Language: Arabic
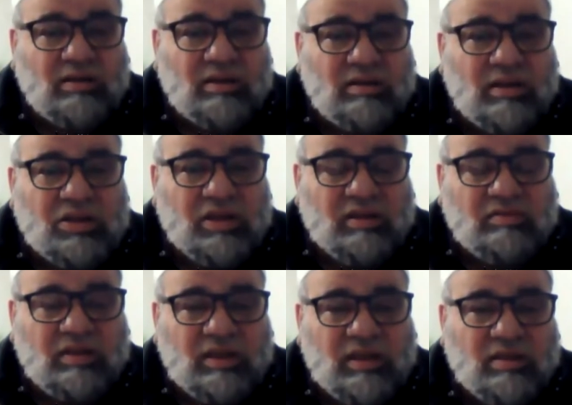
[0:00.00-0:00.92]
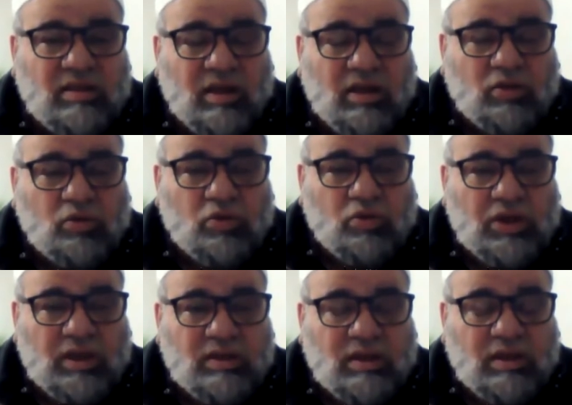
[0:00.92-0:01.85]
عند الشافعية صلاته
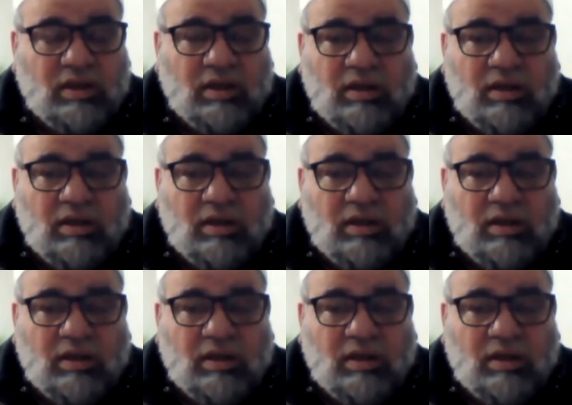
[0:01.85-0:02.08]
جائزة